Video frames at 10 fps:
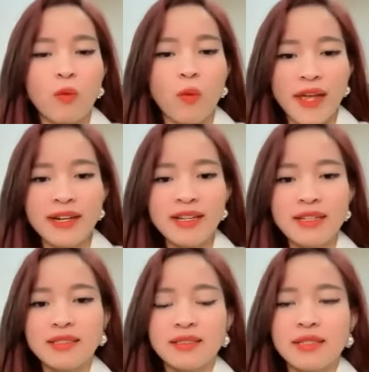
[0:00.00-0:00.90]
quẽn
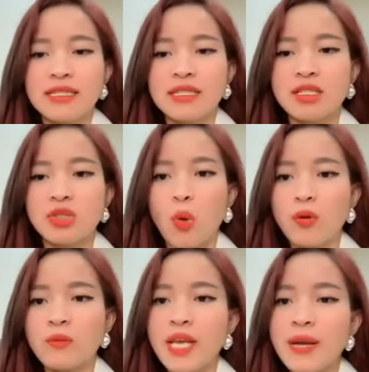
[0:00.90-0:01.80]
lên, anh chị xù
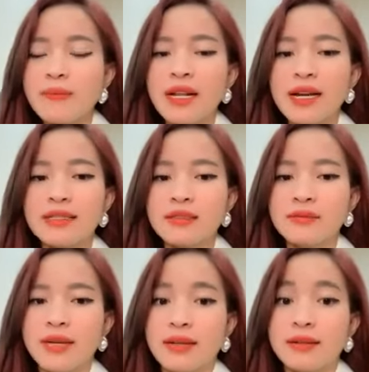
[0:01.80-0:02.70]
lông nhím lên, đúng
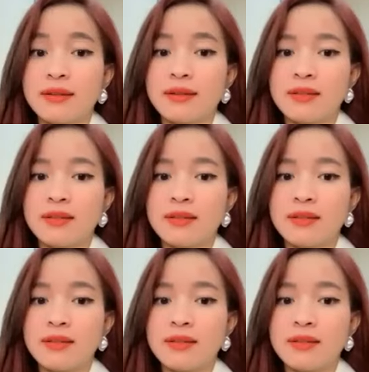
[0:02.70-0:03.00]
không ạ?